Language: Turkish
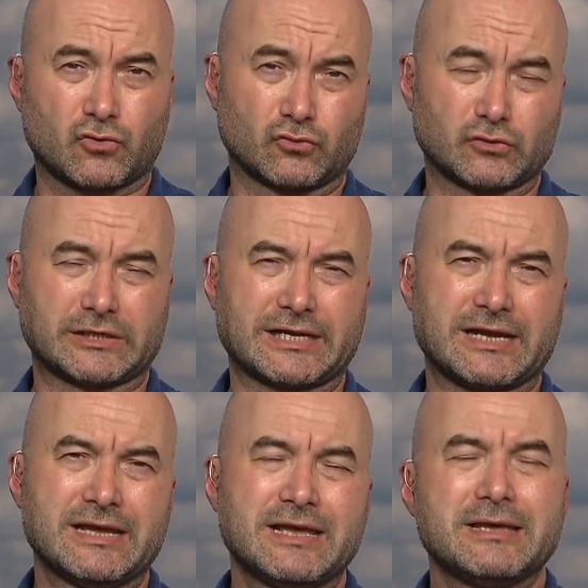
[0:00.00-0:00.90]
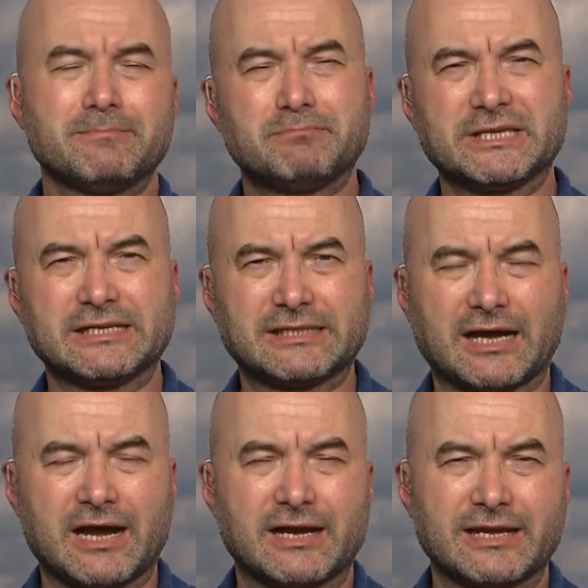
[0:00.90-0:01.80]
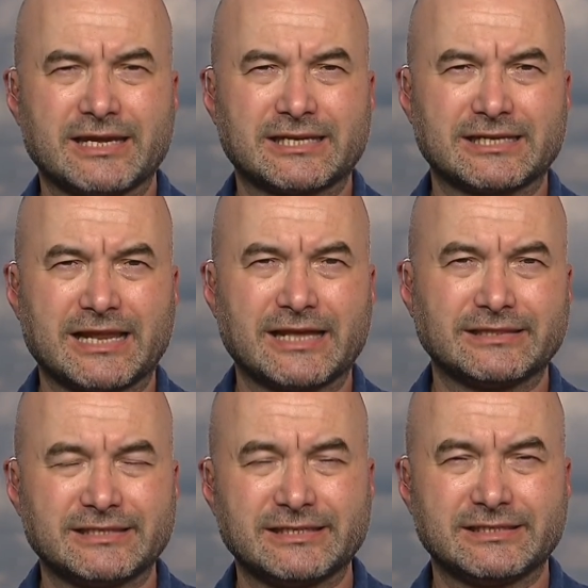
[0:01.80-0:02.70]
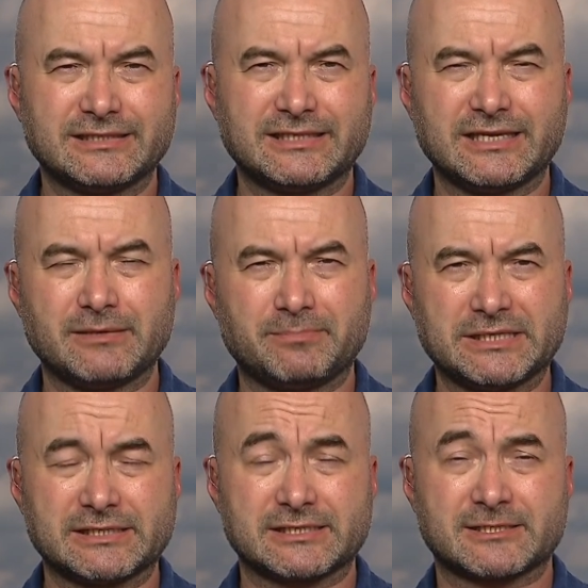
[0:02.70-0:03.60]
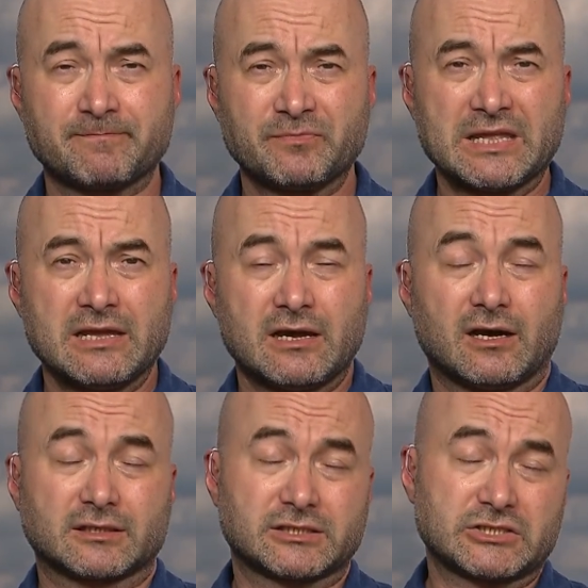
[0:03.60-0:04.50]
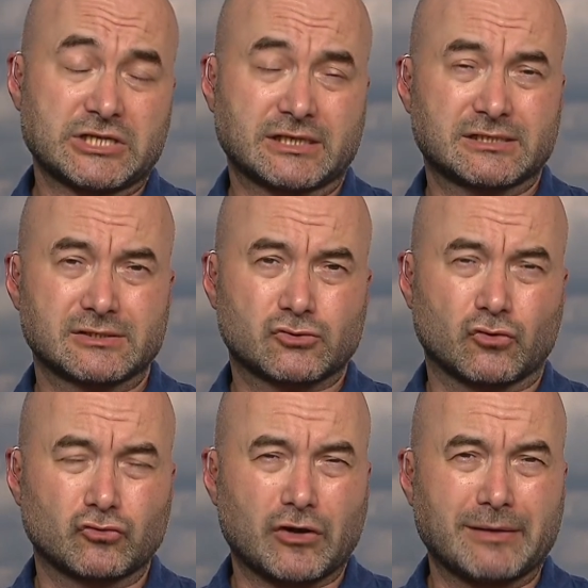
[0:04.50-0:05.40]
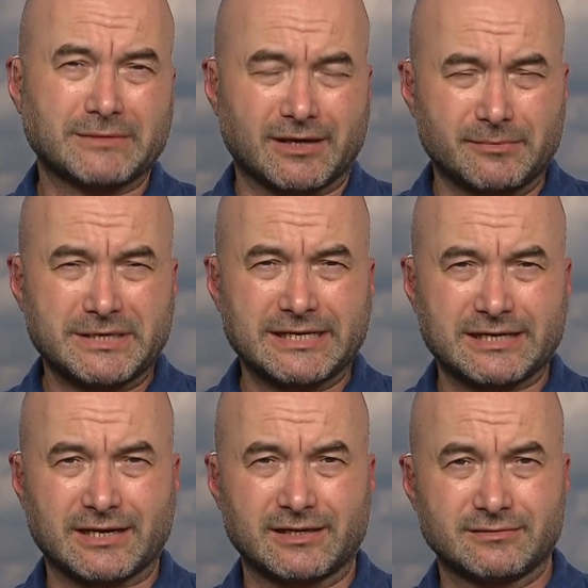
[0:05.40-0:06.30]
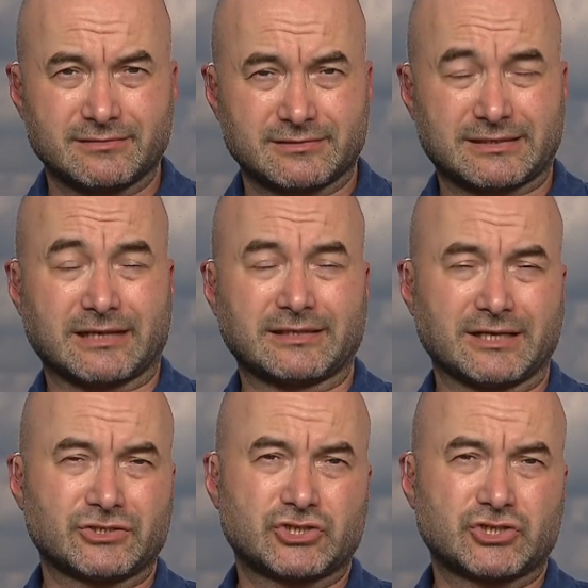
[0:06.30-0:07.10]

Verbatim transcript: konulara biri daha eklendi diyebiliriz. Hatırlayacaksın son dönemde Amerika zaten